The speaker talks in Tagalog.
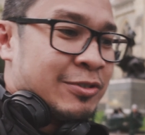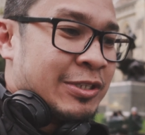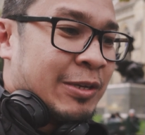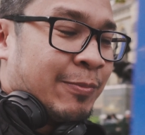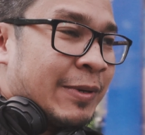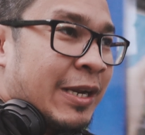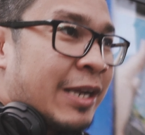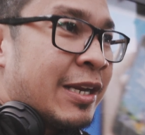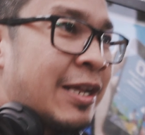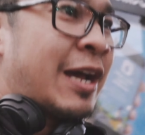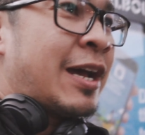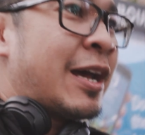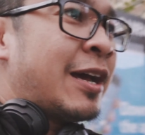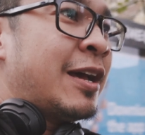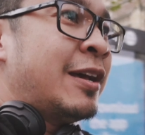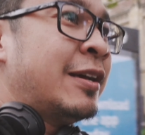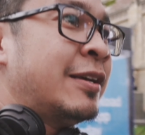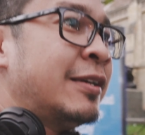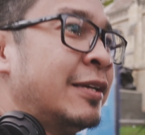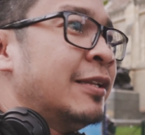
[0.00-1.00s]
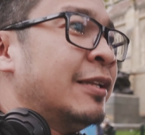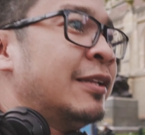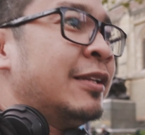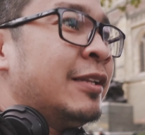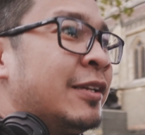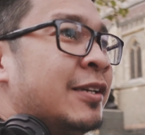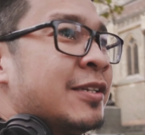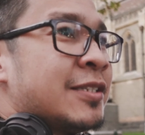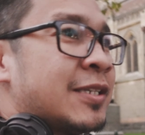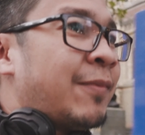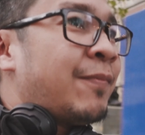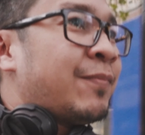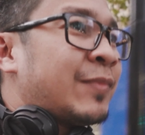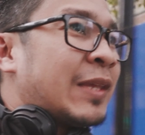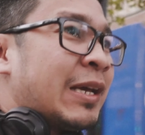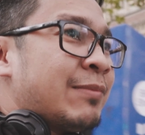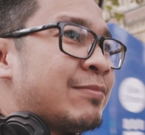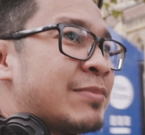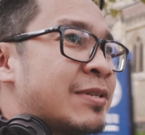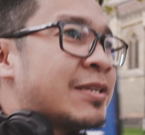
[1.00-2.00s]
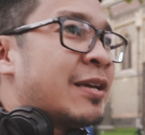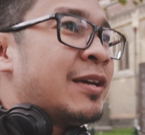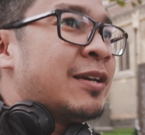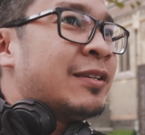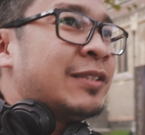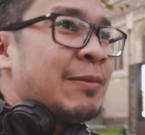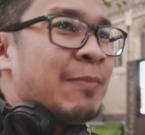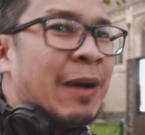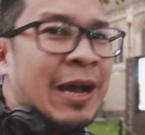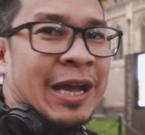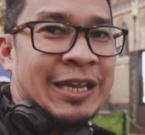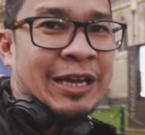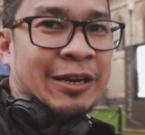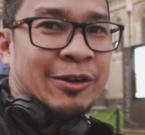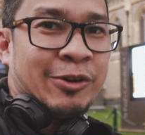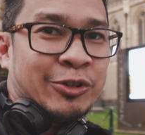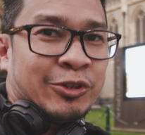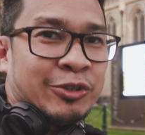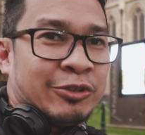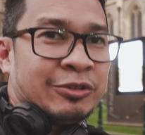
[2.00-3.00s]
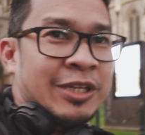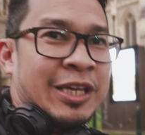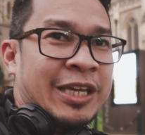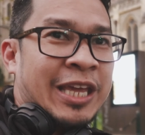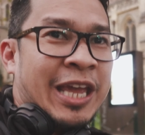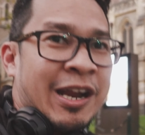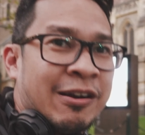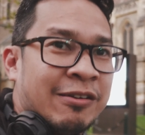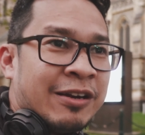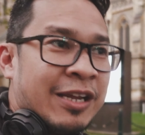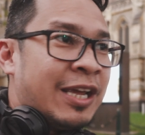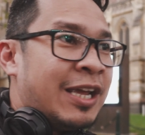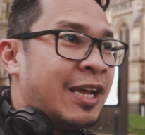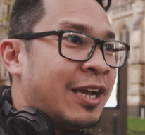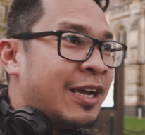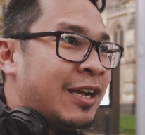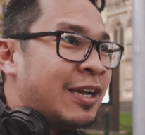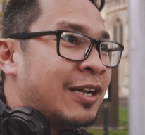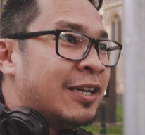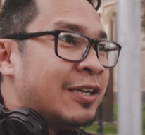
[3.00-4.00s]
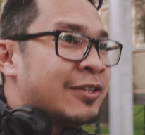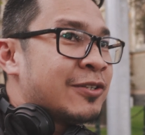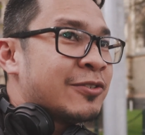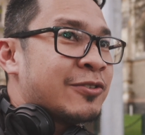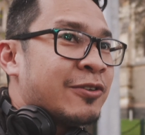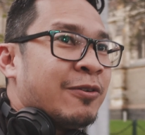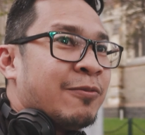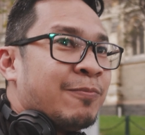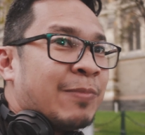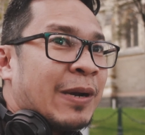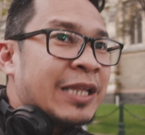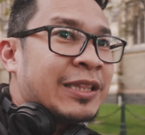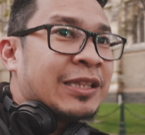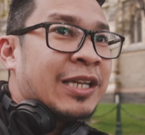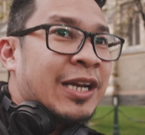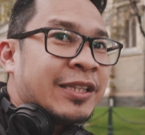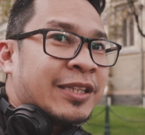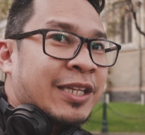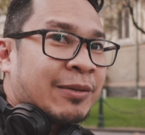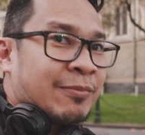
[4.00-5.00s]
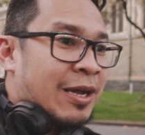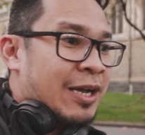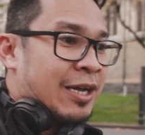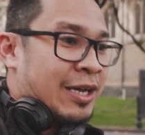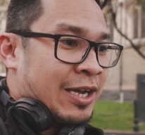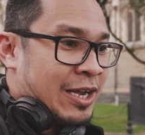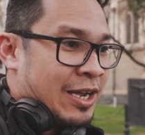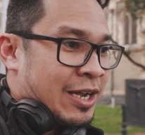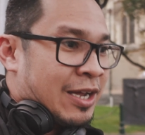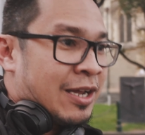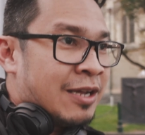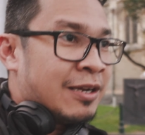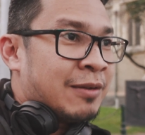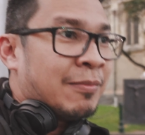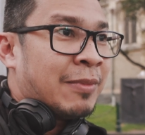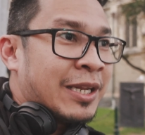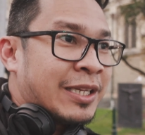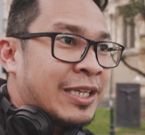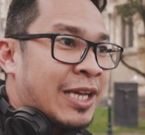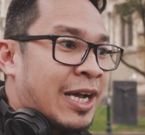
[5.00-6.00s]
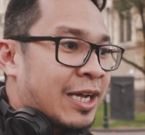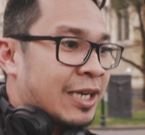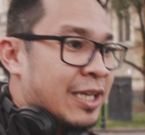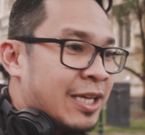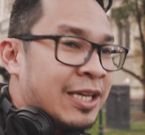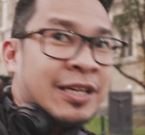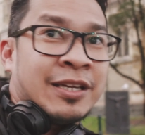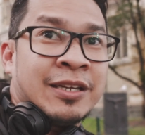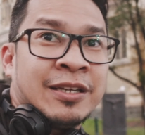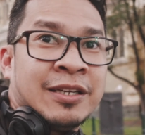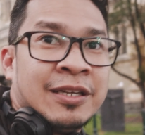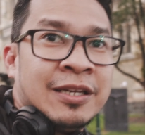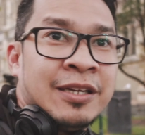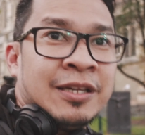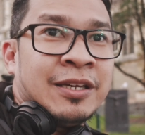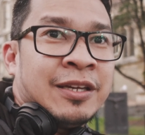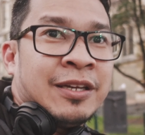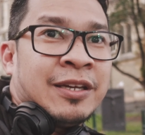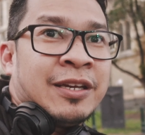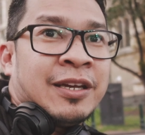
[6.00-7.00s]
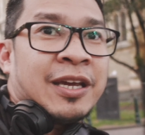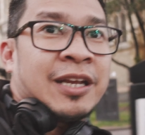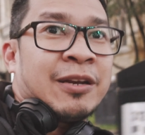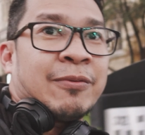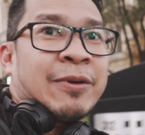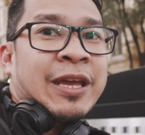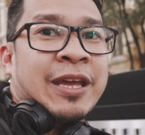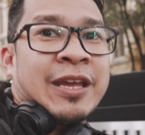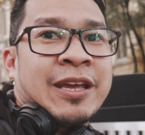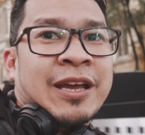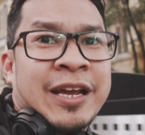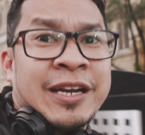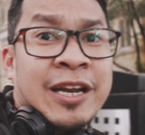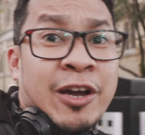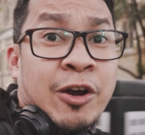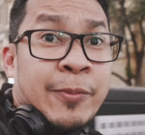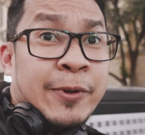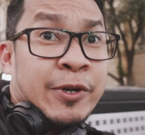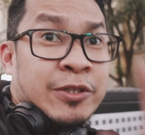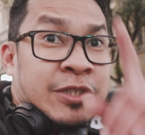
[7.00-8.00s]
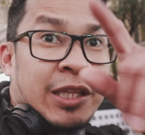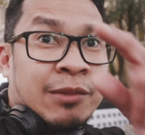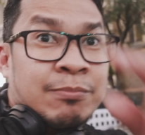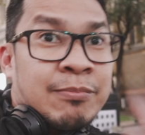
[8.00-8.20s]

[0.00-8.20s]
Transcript: kung sa ha sometimes di ba kayang luto di carry so palit na lang tag mga uh, rin anyway anak ko pa doon sa